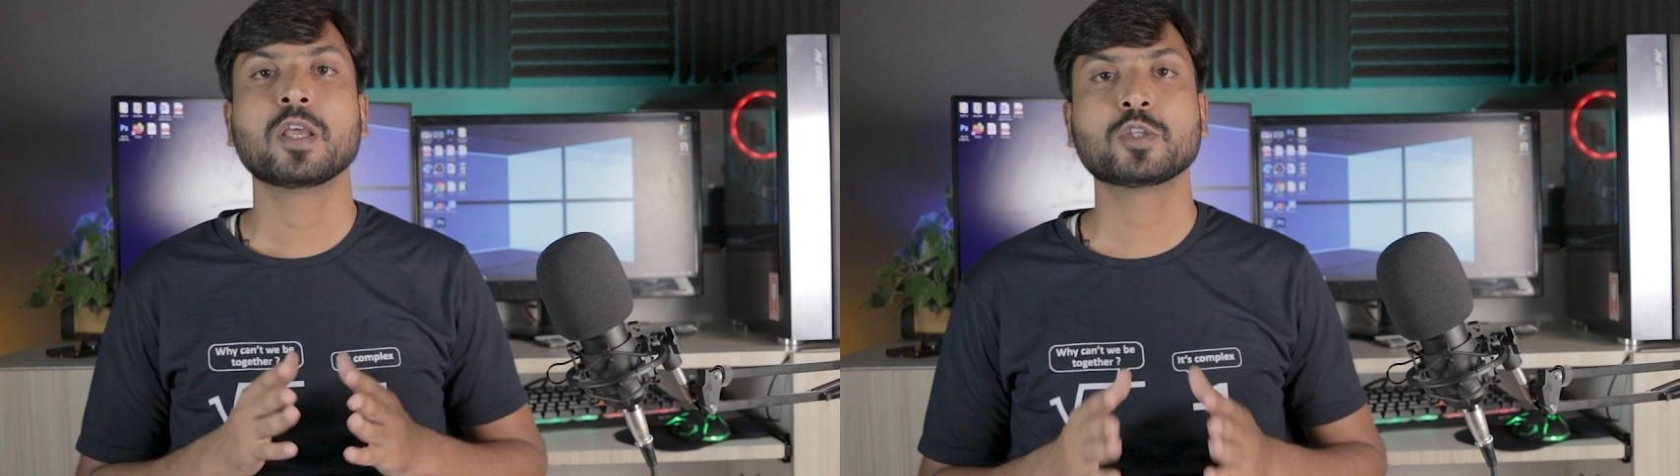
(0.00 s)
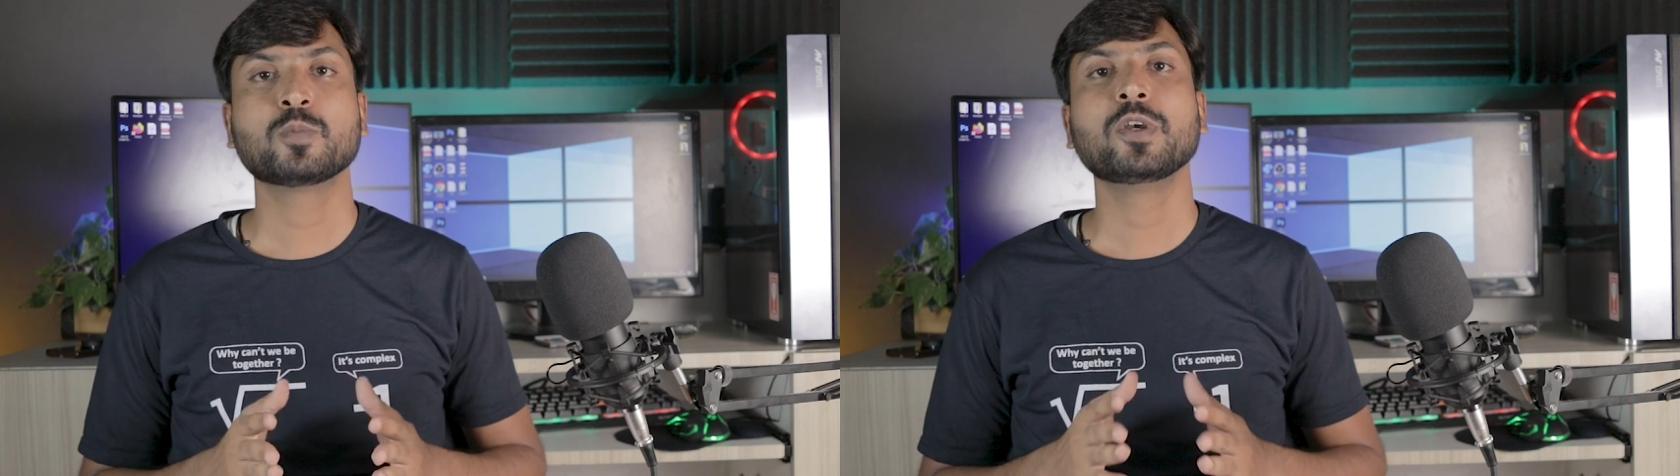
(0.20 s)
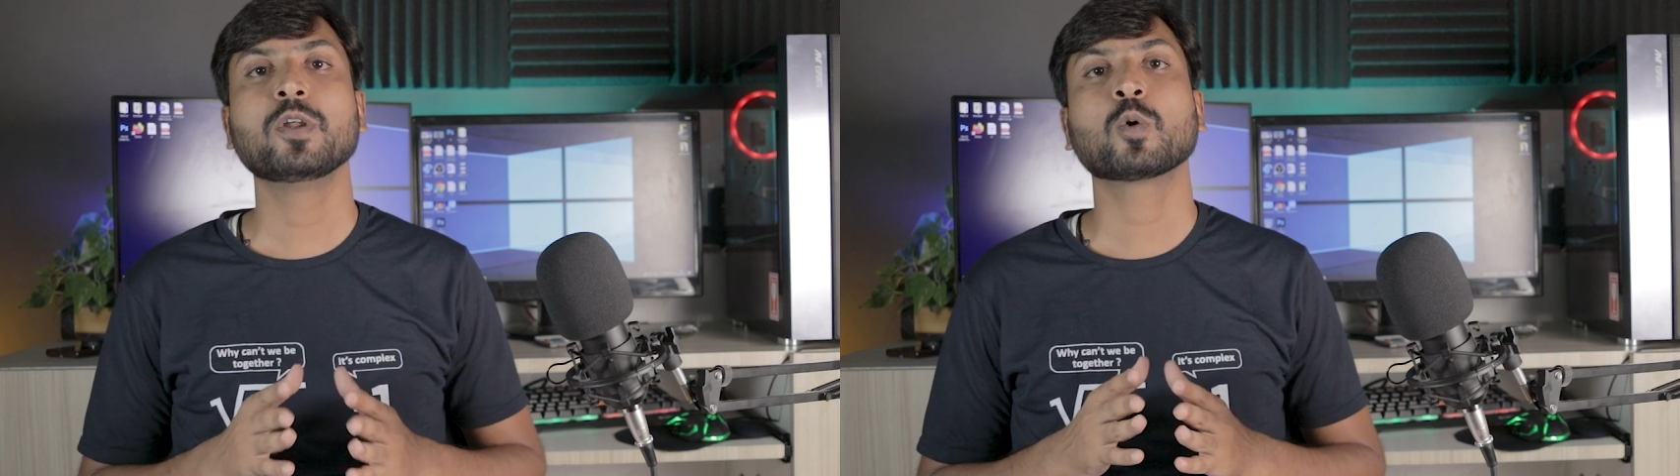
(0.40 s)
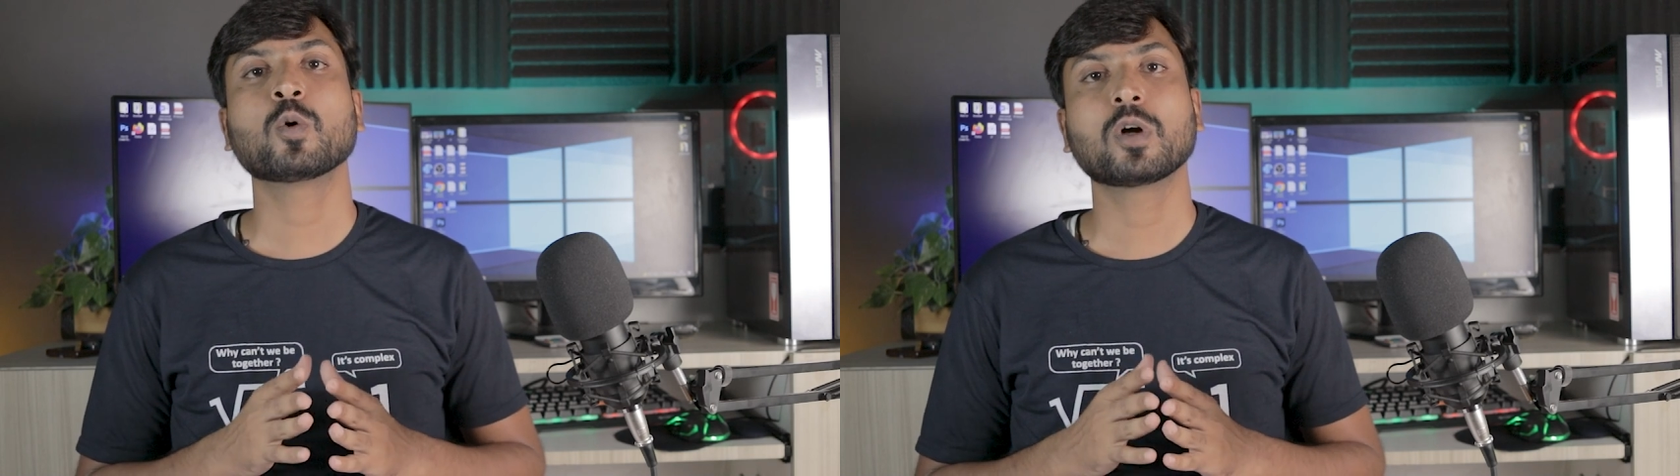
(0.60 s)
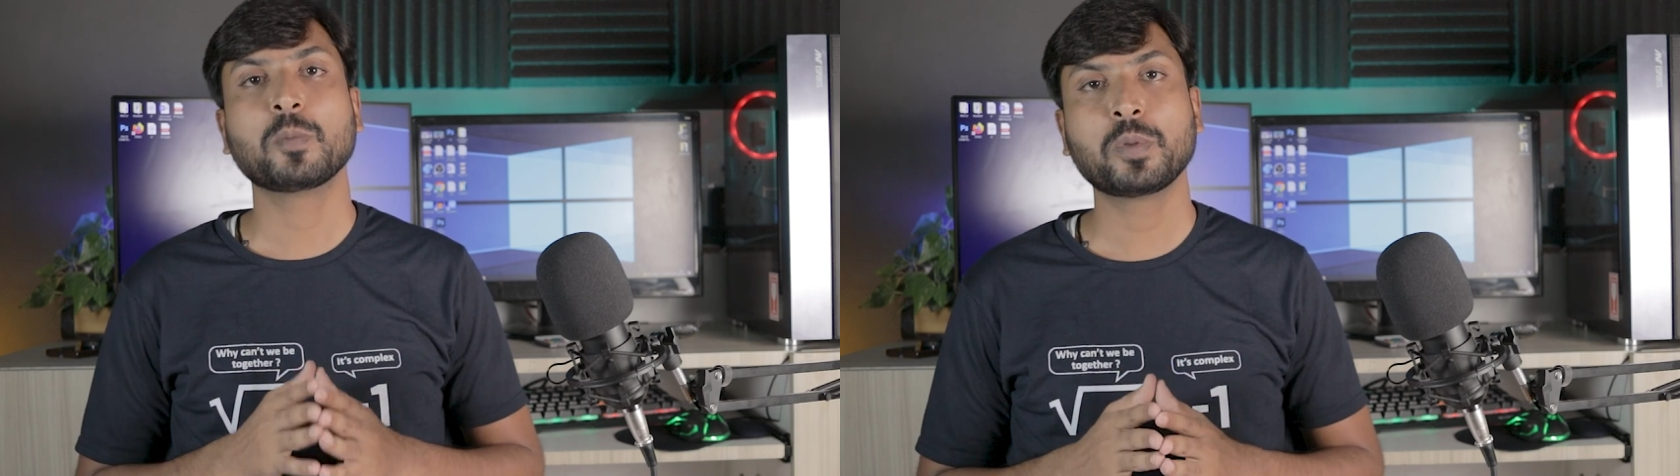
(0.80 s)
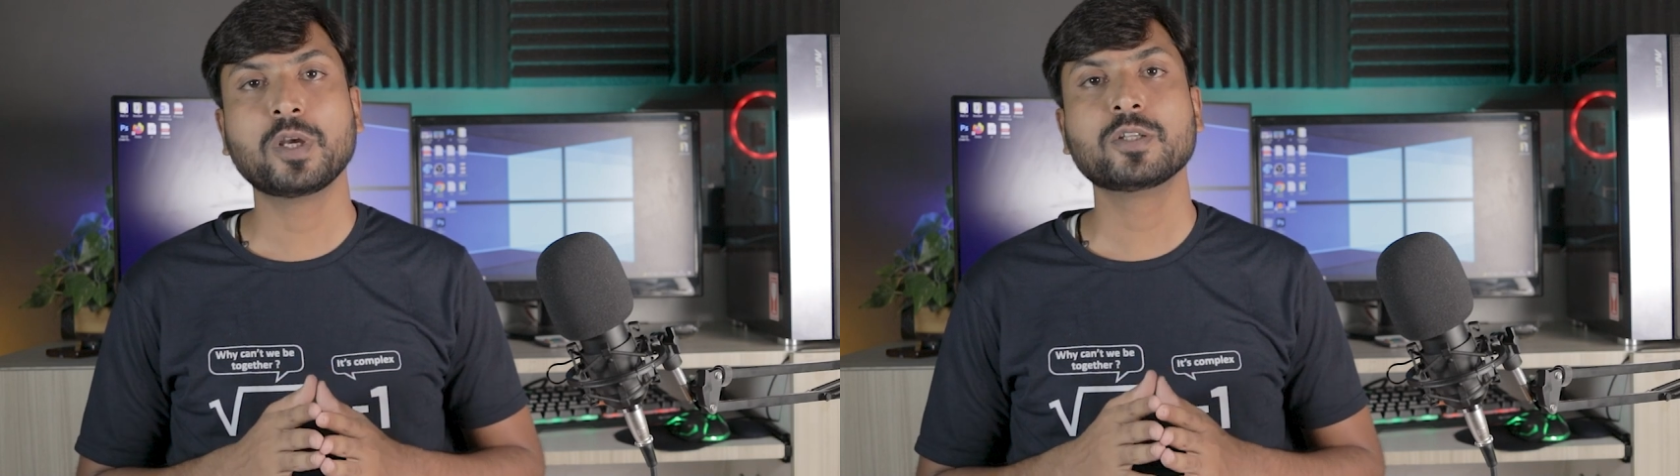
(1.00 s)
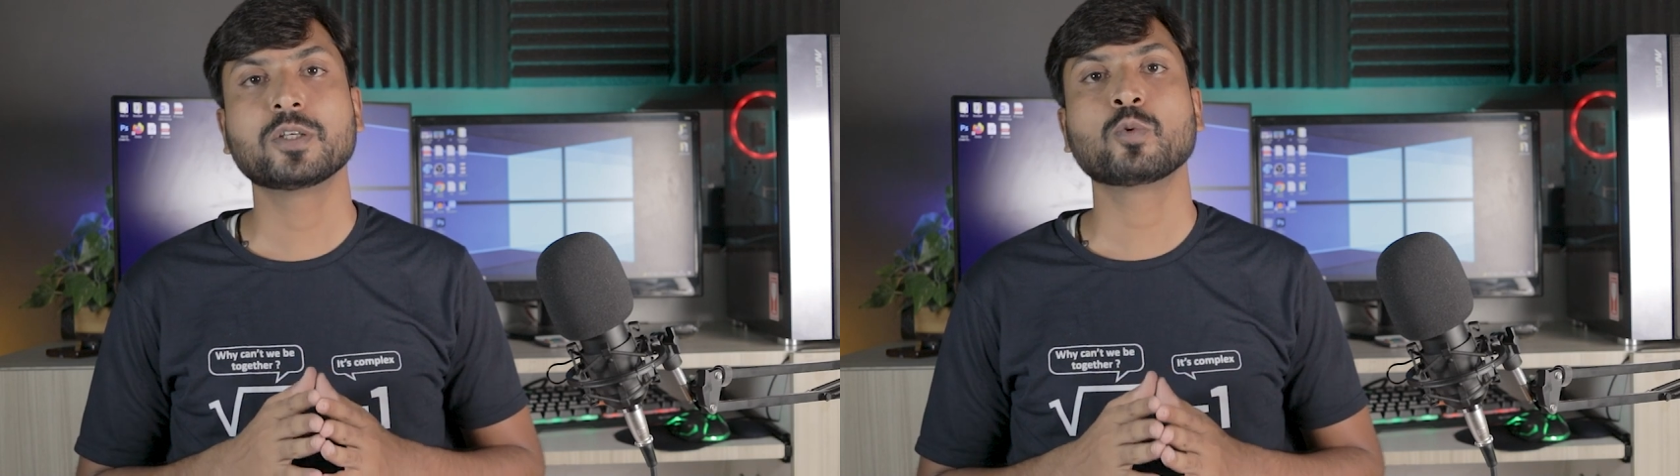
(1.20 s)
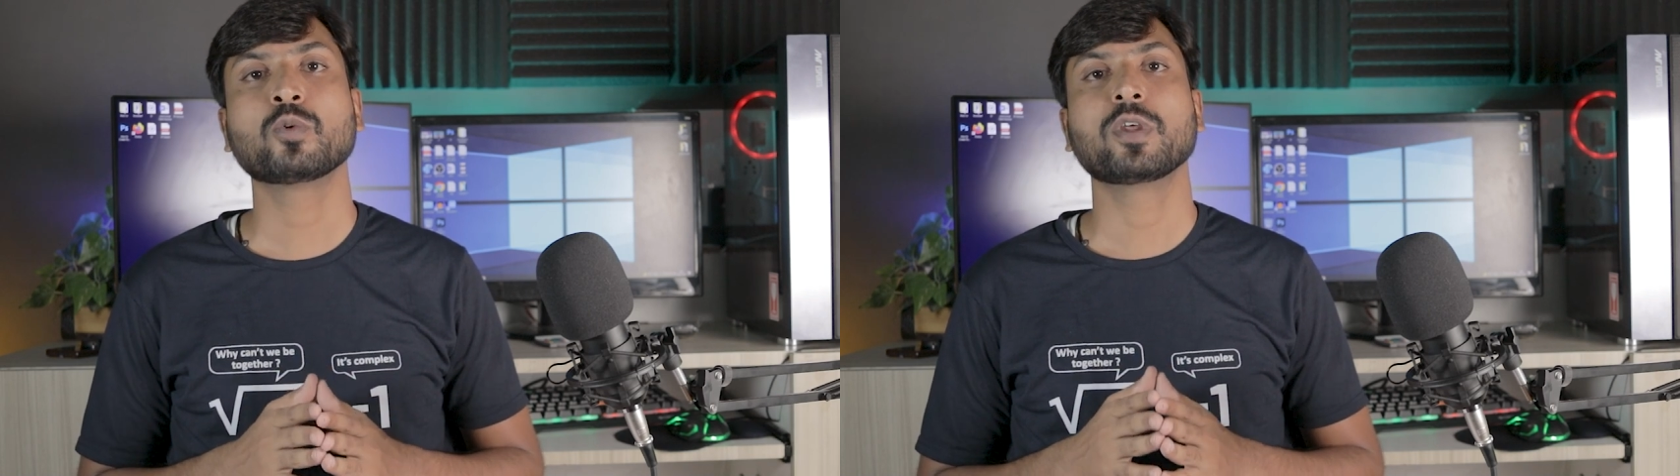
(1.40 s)
इस वीडियो को कंप्लीट
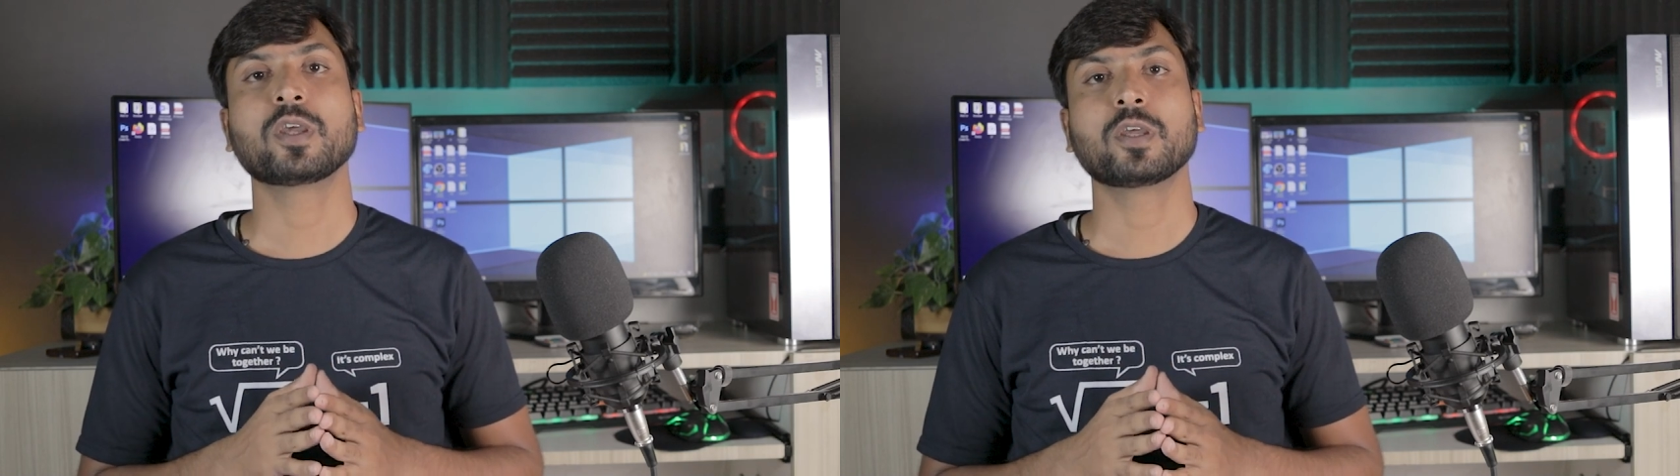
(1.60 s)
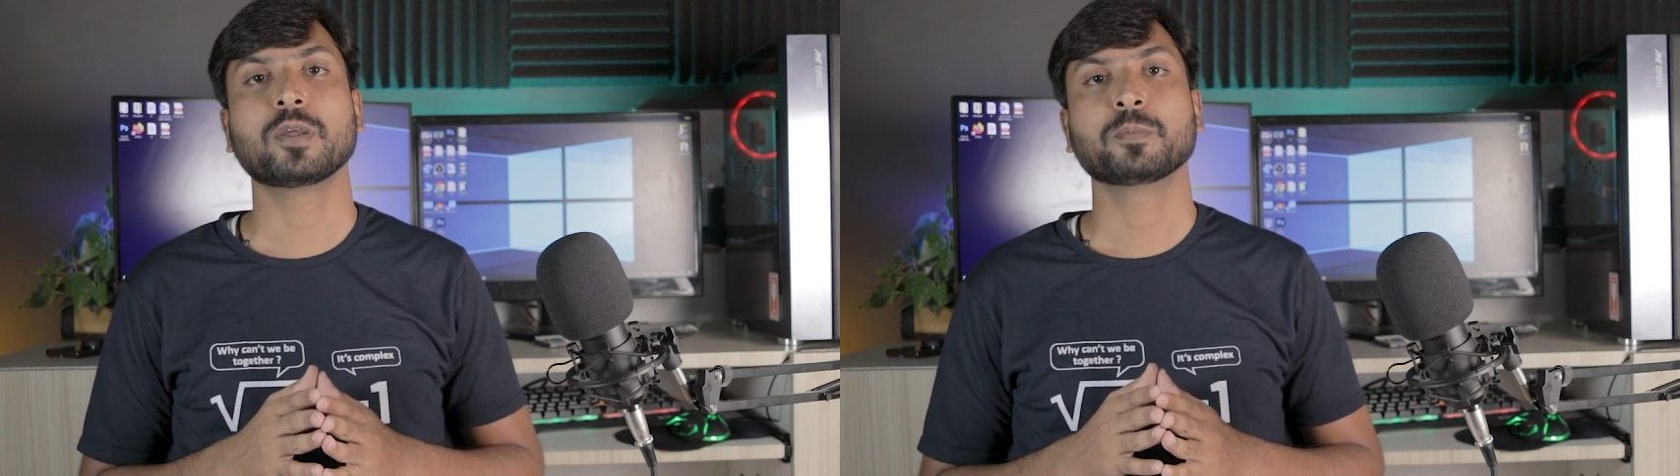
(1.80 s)
जरूर देखें